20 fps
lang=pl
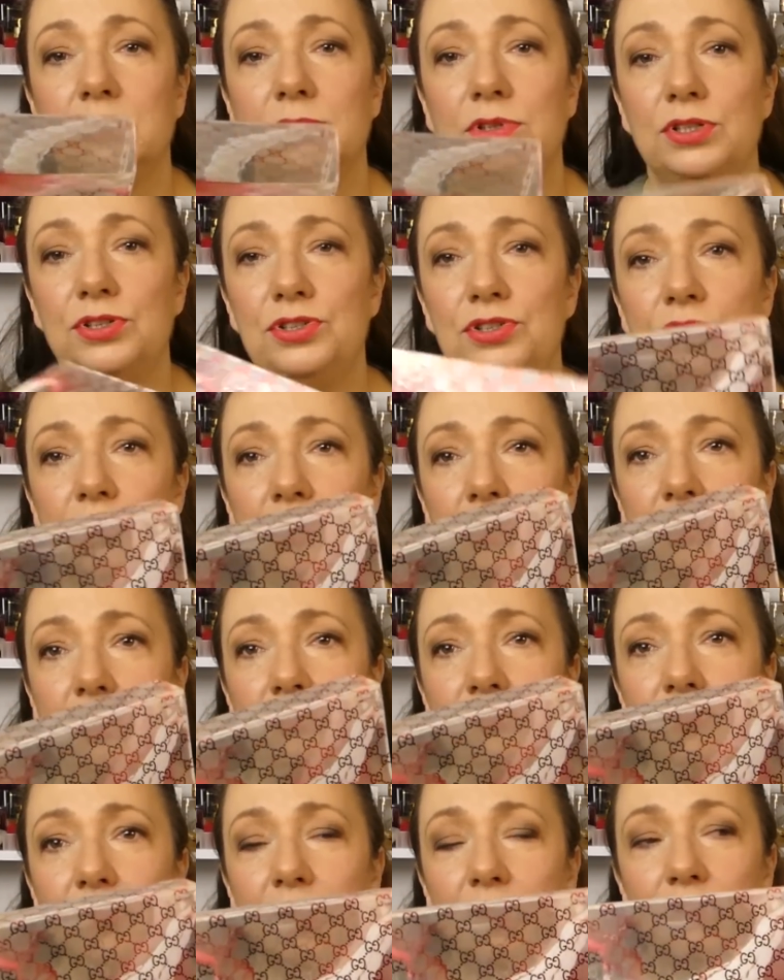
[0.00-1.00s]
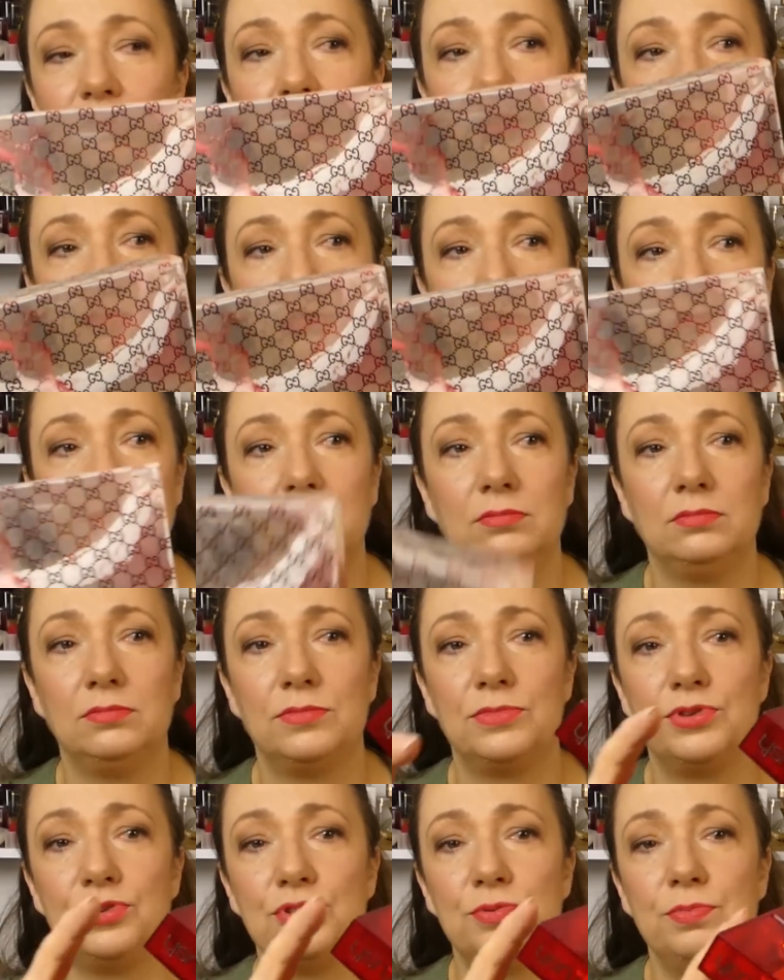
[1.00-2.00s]
Coś się na to wylało.
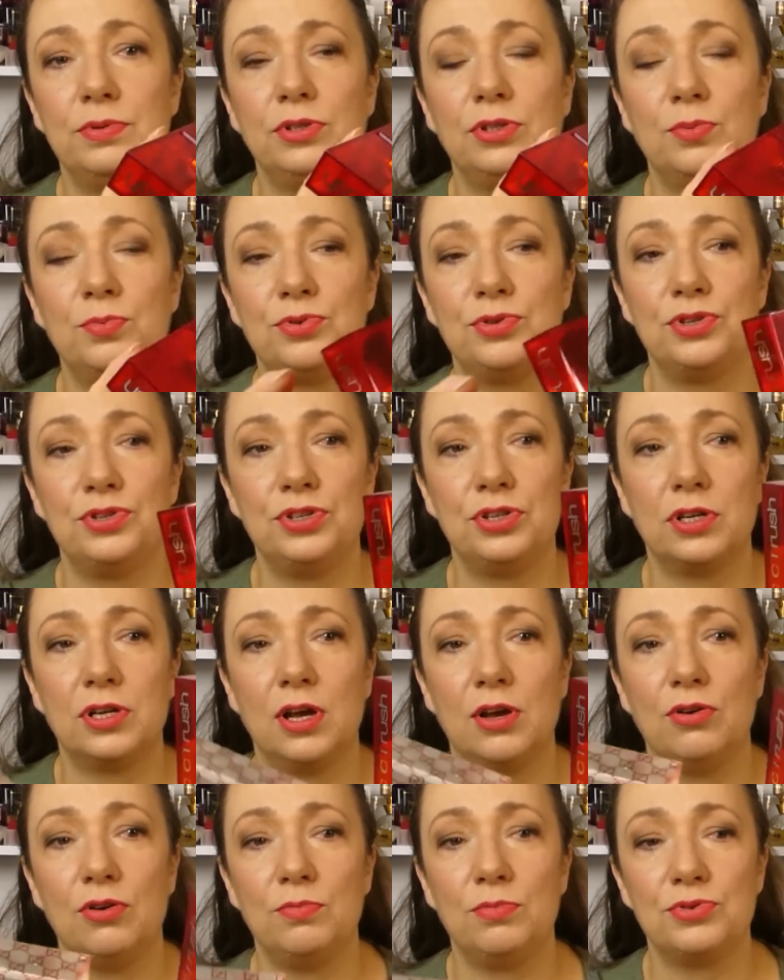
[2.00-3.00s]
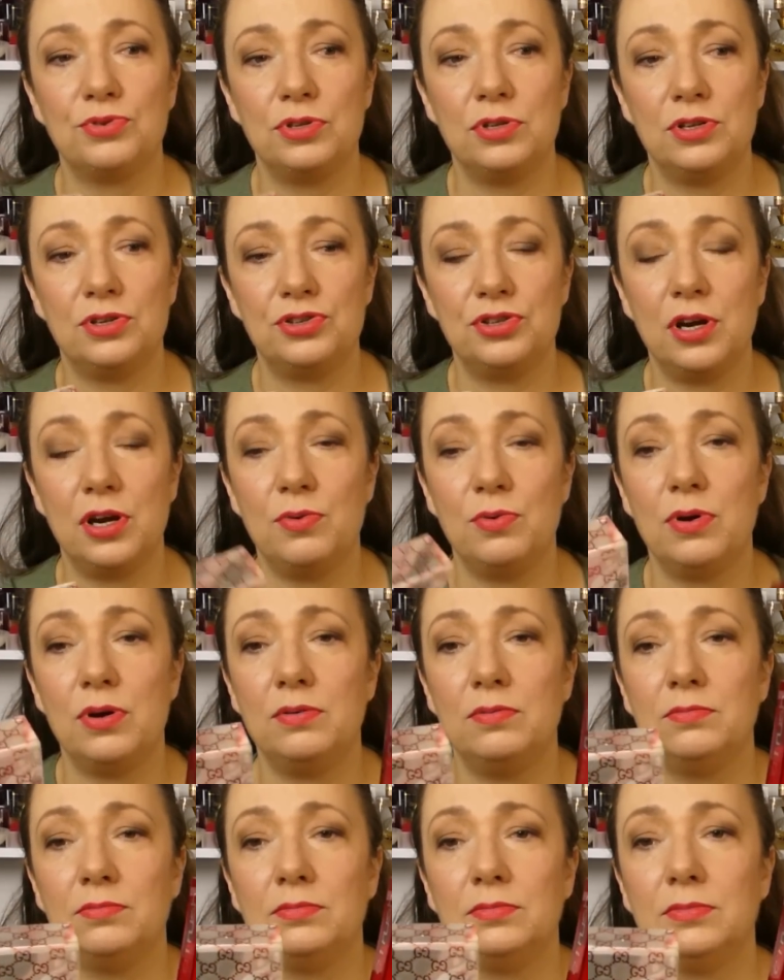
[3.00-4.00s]
Czyżby to przeciekało, może leżało.